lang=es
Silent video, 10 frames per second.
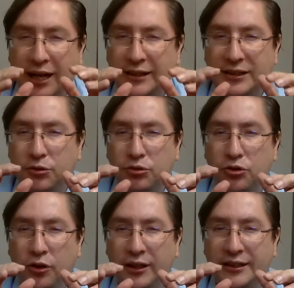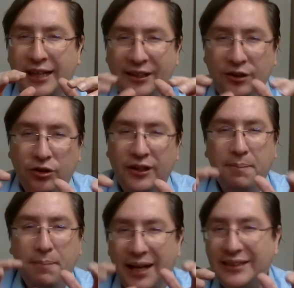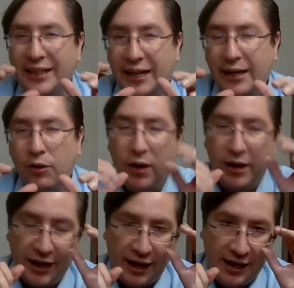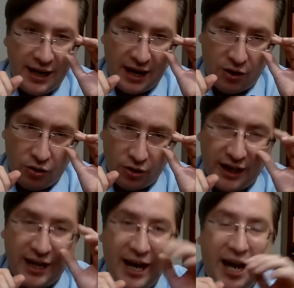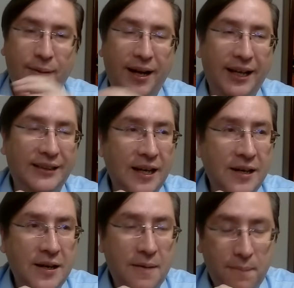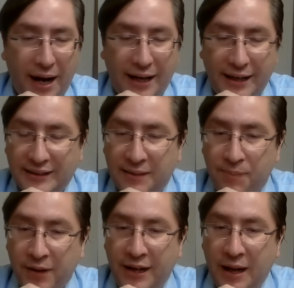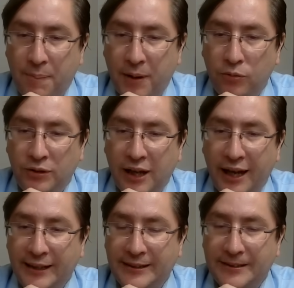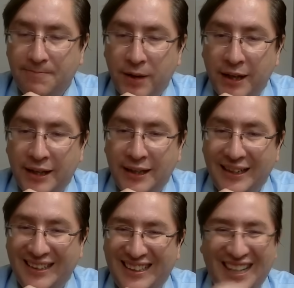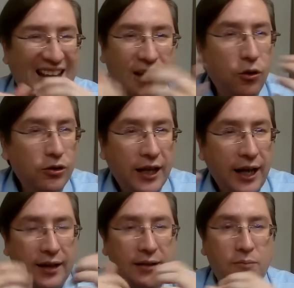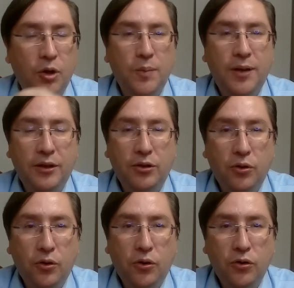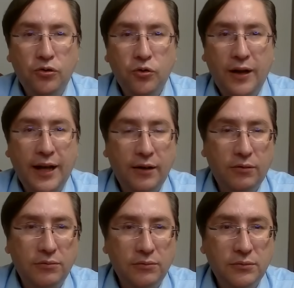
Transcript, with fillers: de las discusiones en donde más se le recuerda a Jorge Álvarez Maínez. La pregunta es, ¿tenía de otra Movimiento Ciudadano?